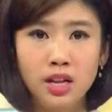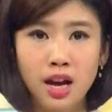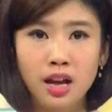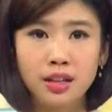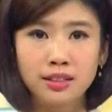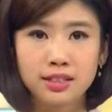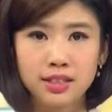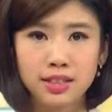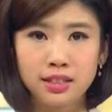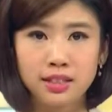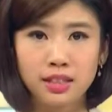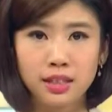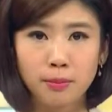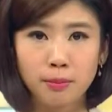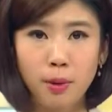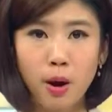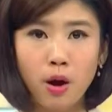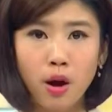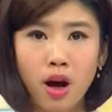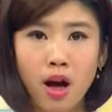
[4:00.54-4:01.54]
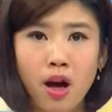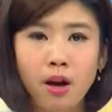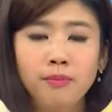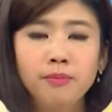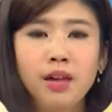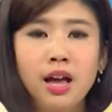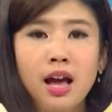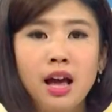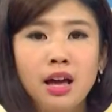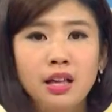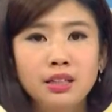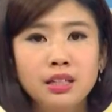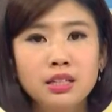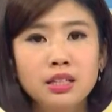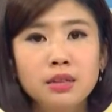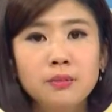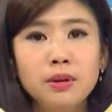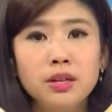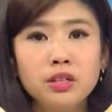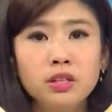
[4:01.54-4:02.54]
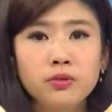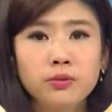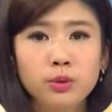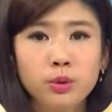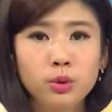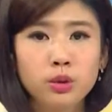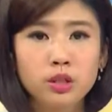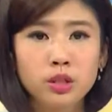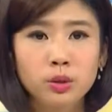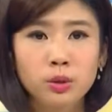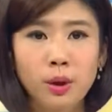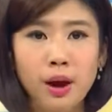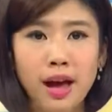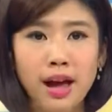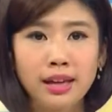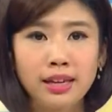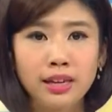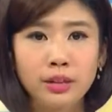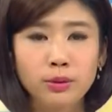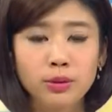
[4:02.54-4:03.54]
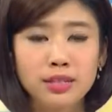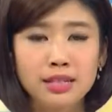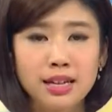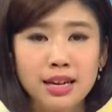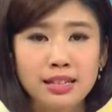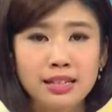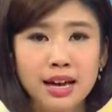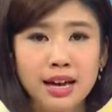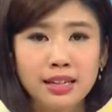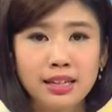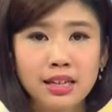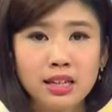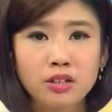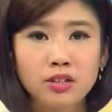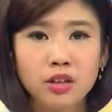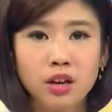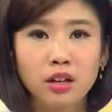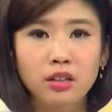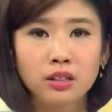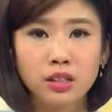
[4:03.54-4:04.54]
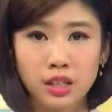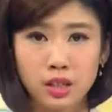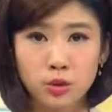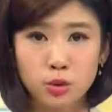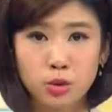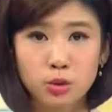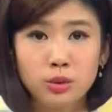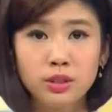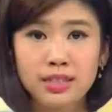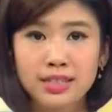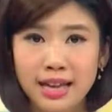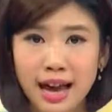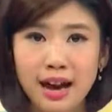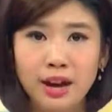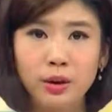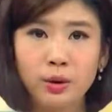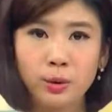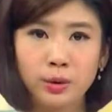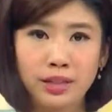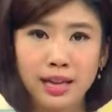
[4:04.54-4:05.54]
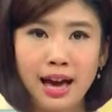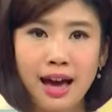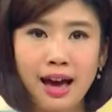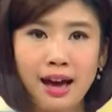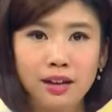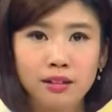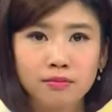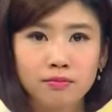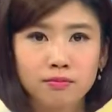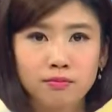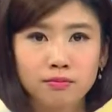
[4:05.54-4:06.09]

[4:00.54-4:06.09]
场鉴定报告，那新北市府律师团也对三家业者提出假扣押。